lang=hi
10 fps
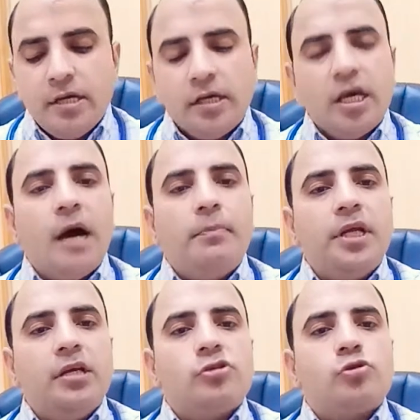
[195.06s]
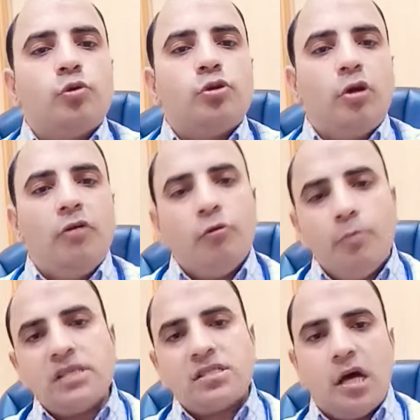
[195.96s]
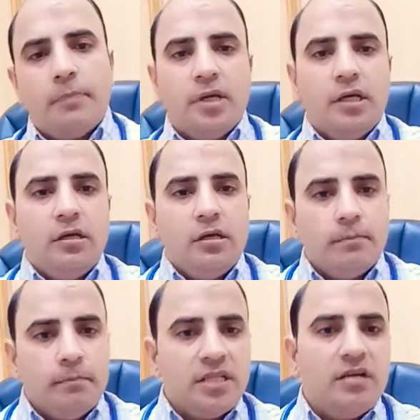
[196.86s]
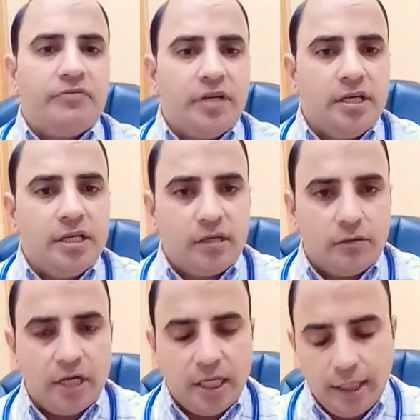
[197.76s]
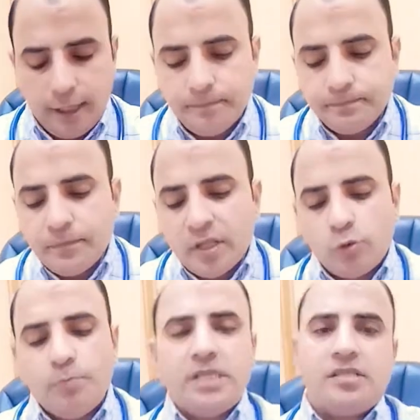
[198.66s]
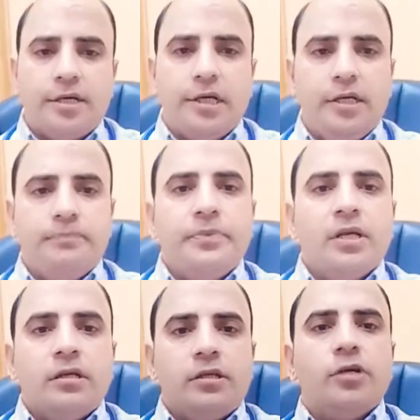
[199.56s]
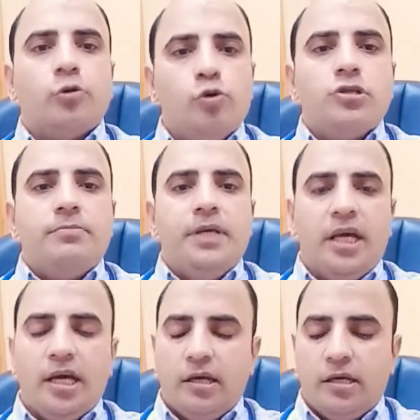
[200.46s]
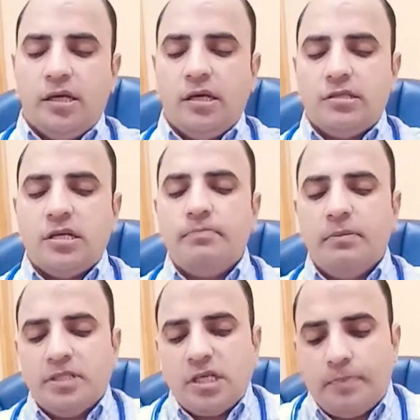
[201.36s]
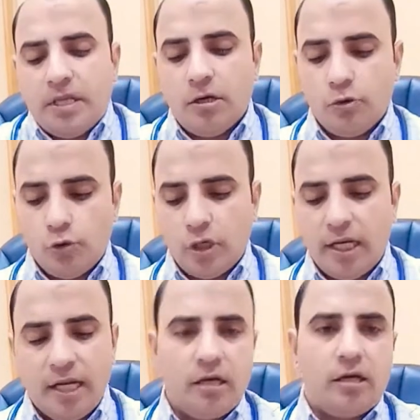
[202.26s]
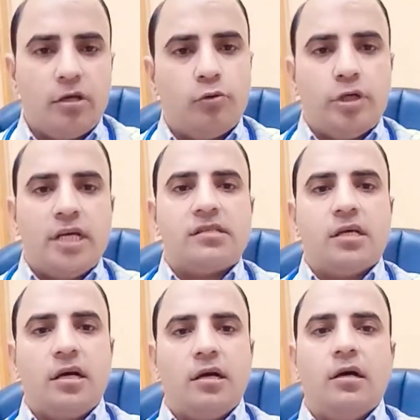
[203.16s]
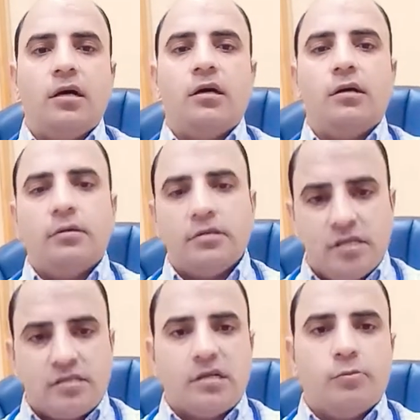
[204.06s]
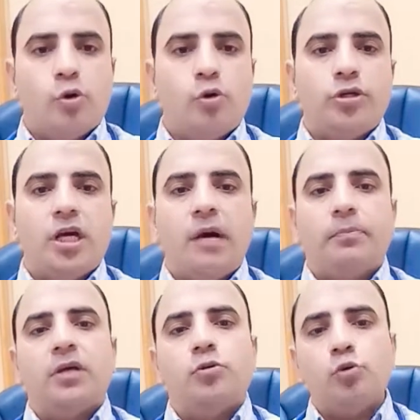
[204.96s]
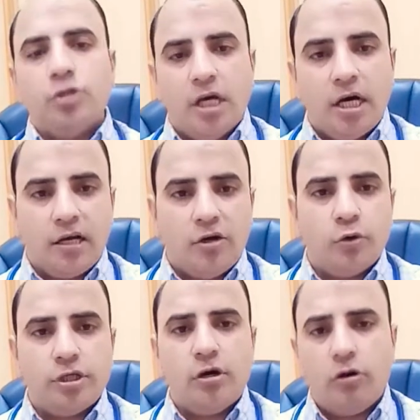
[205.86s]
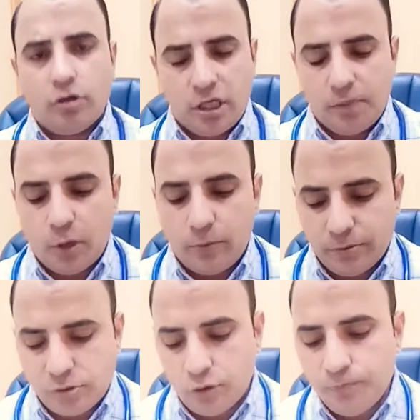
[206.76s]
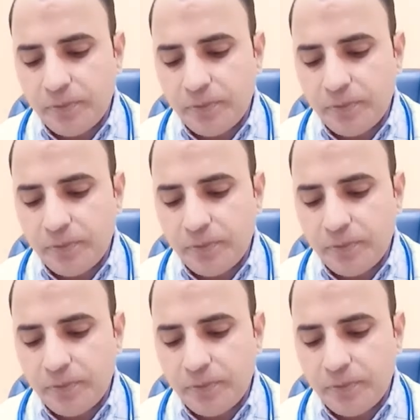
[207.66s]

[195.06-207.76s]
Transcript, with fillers: कि आपने इसको जो ना वो मस्ट आपने मदर फीड ही करवाना है तो बेसिकली ये रूल्स भी है कि जब भी बच्चा पैदा हो अल्लाह ना करे कोई ऐसा सिस्टम हो या आपके दूध ना आ रहा हो या और कई प्रॉब्लम्स हों